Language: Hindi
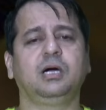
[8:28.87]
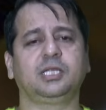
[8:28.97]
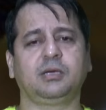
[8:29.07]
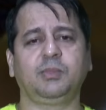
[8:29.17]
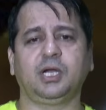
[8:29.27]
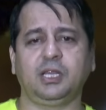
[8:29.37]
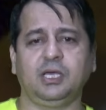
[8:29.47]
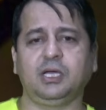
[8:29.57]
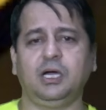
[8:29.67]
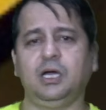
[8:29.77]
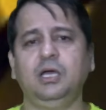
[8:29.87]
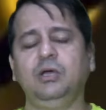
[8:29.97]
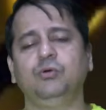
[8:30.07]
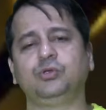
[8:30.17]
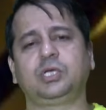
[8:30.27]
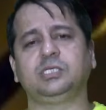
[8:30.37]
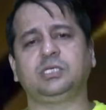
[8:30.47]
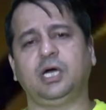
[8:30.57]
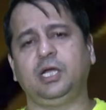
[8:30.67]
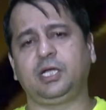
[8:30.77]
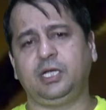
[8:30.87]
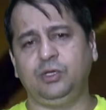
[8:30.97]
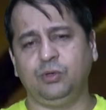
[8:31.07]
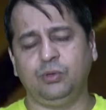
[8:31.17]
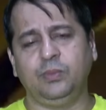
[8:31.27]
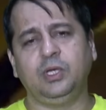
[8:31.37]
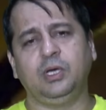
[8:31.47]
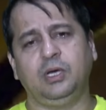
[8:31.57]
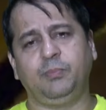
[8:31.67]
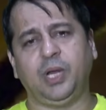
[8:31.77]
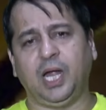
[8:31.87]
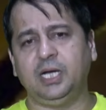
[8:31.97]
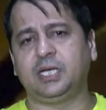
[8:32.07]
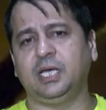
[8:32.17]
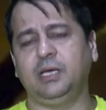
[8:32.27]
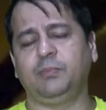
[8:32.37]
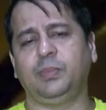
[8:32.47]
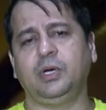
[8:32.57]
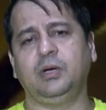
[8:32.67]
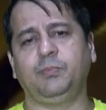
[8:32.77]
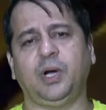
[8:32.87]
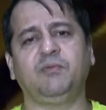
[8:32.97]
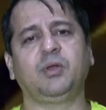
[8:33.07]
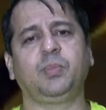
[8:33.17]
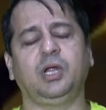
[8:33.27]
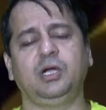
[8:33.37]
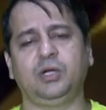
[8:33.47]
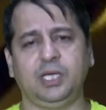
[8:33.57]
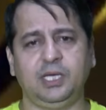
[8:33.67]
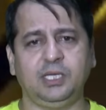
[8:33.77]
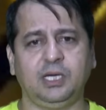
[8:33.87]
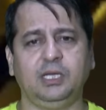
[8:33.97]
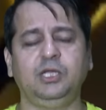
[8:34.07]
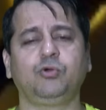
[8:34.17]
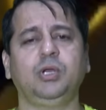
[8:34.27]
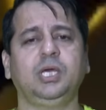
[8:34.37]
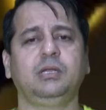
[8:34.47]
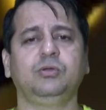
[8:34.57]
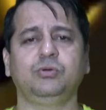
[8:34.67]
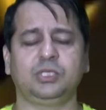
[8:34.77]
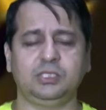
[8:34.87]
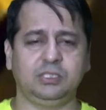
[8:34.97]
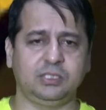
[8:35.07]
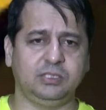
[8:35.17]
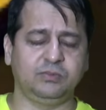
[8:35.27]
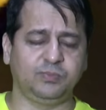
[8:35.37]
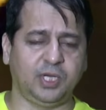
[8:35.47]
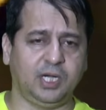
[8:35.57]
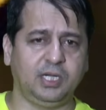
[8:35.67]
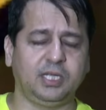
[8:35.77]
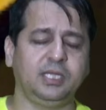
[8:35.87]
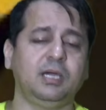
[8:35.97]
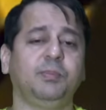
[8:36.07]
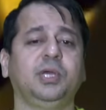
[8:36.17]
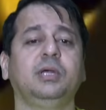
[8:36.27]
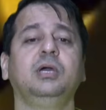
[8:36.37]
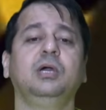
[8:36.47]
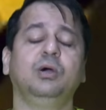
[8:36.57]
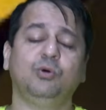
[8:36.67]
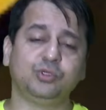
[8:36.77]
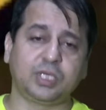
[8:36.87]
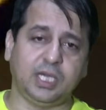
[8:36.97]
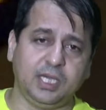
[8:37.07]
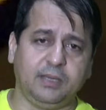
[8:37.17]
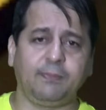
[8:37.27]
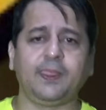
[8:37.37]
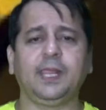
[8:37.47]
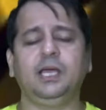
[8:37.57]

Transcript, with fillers: ख़त्म कर देगा उसके सारे जो प्लांट हैं पावर प्लांट हैं या न्यूक्लियर जो त, त, प्लांट हैं या फिर उसके